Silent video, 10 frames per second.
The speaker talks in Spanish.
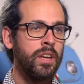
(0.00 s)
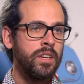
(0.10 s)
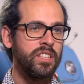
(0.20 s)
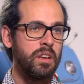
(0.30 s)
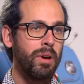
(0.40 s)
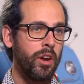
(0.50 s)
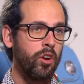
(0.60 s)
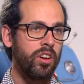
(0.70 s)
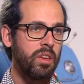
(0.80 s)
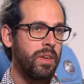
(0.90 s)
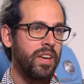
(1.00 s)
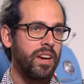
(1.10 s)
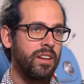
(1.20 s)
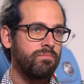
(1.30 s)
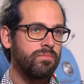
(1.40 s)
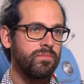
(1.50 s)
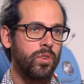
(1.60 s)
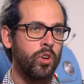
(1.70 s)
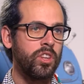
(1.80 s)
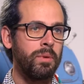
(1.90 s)
Sin embargo, química
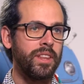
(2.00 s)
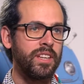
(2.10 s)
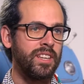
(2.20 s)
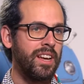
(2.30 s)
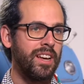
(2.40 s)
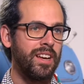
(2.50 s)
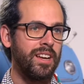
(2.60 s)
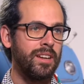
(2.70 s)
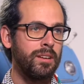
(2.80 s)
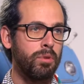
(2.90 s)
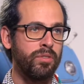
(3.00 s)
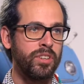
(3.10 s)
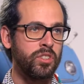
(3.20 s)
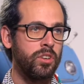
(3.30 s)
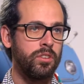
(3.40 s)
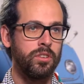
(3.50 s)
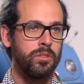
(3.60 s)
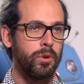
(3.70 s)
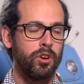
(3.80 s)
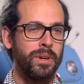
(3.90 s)
o te metes a profesor o
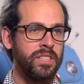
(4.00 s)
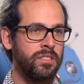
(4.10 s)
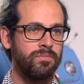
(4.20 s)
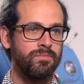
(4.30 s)
poco más.